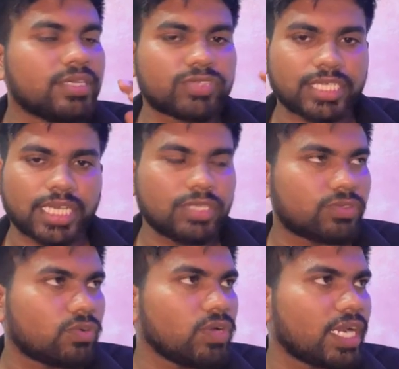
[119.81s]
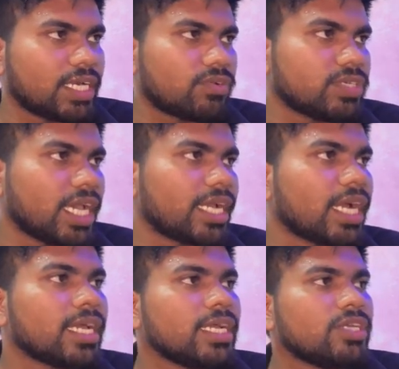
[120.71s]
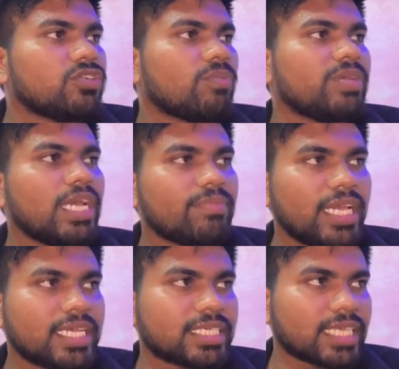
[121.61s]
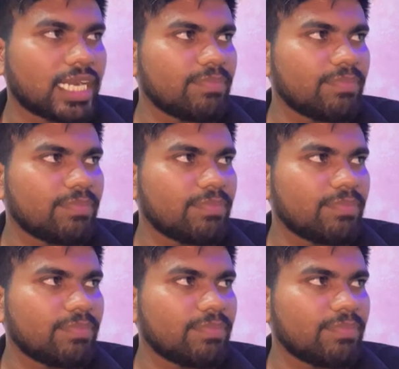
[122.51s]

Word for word: उसके साथ थ्रू कनेक्ट हो जाएगा जो भी हमने एस